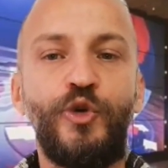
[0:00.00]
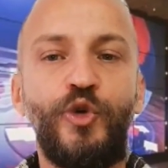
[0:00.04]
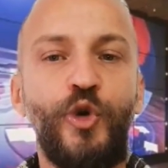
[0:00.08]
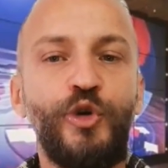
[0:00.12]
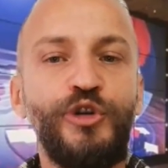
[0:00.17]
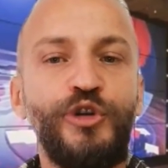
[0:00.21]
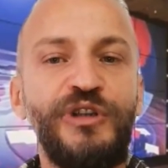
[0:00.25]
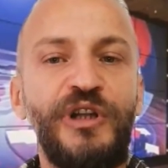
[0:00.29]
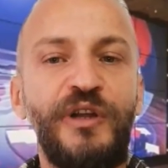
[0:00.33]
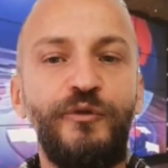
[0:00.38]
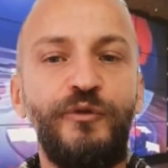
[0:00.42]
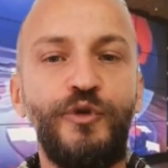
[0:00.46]

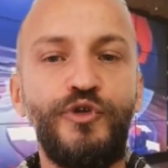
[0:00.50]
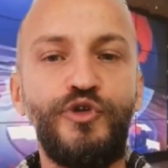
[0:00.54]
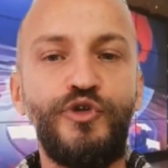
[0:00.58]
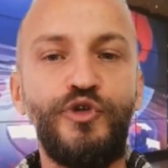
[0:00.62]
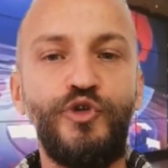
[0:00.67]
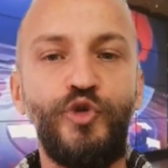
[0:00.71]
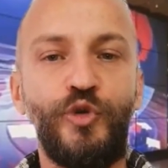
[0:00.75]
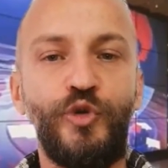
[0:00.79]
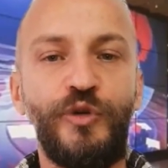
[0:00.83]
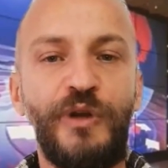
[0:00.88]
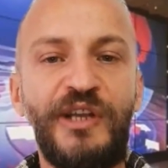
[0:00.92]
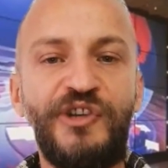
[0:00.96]

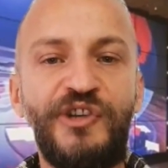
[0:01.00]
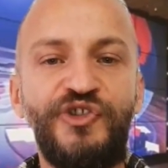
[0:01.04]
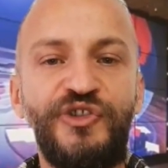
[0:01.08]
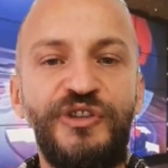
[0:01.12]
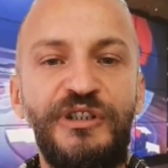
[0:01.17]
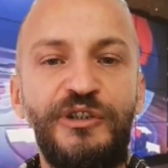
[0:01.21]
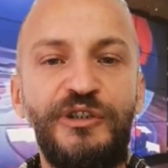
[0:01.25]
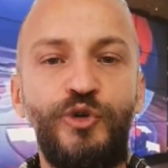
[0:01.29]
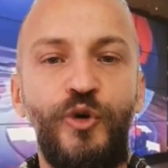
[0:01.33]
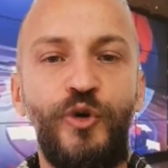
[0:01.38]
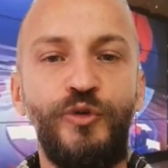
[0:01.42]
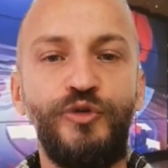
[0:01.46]
Koronavirüsün yol
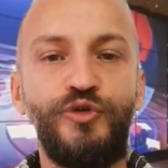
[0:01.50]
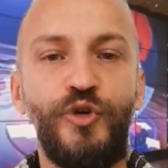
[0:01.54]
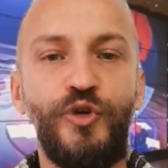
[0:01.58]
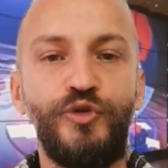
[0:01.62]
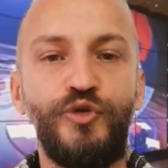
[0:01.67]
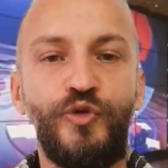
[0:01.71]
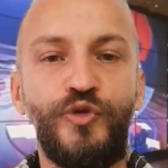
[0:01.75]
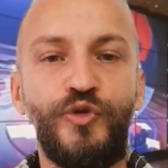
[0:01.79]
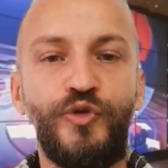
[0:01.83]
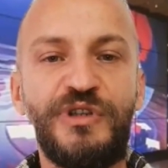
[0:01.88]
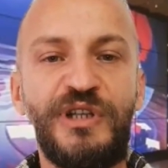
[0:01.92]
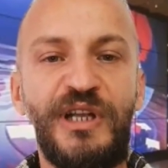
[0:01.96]
açtığı
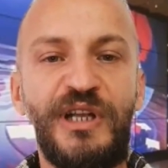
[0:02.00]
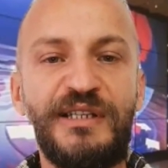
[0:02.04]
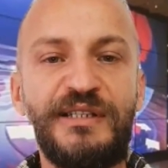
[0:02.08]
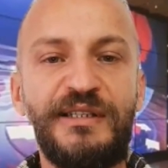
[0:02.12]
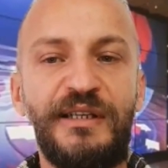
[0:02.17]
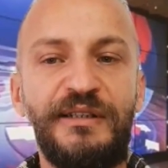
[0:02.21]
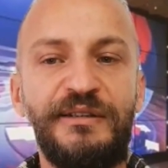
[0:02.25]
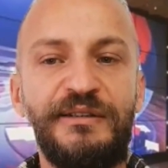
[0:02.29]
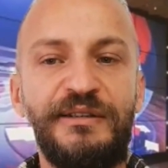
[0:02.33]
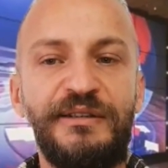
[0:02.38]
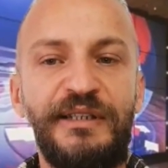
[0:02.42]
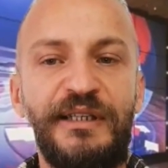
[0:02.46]
COVID-19
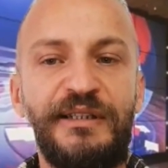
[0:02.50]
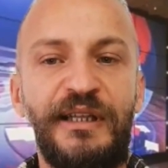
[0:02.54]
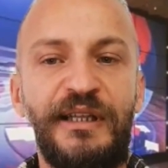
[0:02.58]
hastalığı